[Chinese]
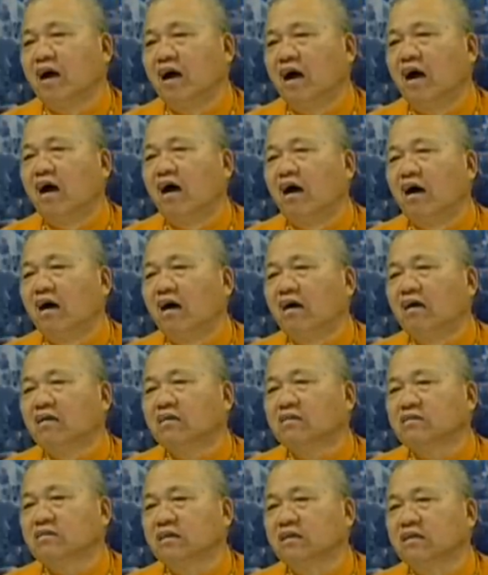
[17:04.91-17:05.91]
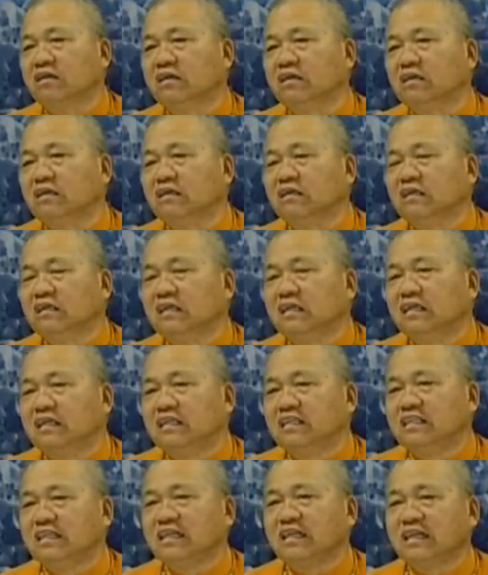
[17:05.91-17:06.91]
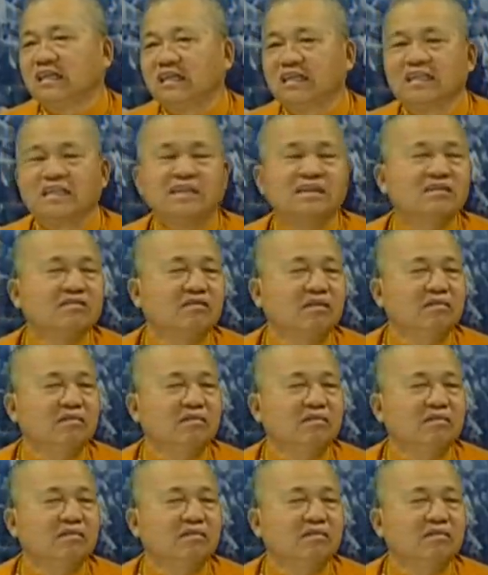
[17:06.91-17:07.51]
哈，所以这个